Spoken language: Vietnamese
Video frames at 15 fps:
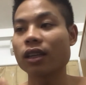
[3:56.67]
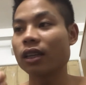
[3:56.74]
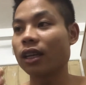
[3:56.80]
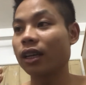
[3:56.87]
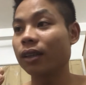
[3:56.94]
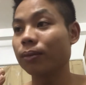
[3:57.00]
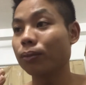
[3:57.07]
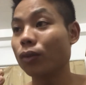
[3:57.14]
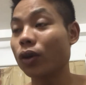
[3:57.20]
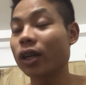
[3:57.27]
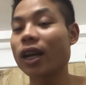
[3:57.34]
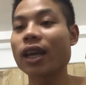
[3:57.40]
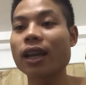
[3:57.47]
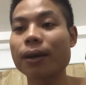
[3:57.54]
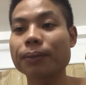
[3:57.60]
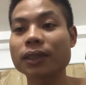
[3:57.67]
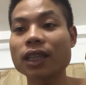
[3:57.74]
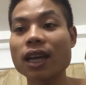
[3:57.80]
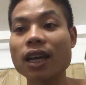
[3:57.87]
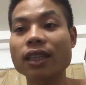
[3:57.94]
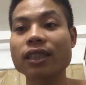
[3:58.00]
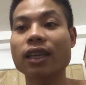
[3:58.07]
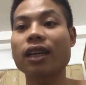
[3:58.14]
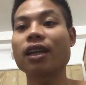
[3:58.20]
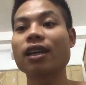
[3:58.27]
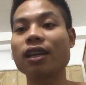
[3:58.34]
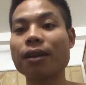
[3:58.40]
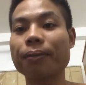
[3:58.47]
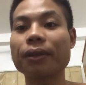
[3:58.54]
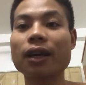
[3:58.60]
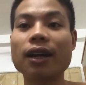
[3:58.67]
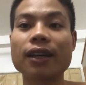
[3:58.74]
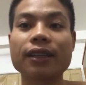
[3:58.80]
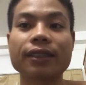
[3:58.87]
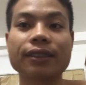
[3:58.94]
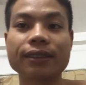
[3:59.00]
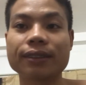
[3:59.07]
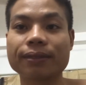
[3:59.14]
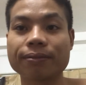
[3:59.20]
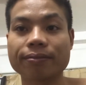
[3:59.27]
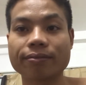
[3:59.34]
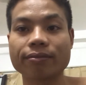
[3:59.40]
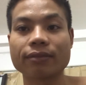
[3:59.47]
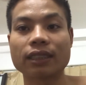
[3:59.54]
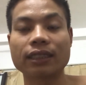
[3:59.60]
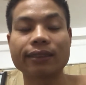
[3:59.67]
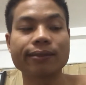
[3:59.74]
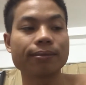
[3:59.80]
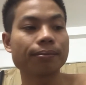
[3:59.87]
Đấy. một ngày làm cha chỉ cả đời làm thầy Đó.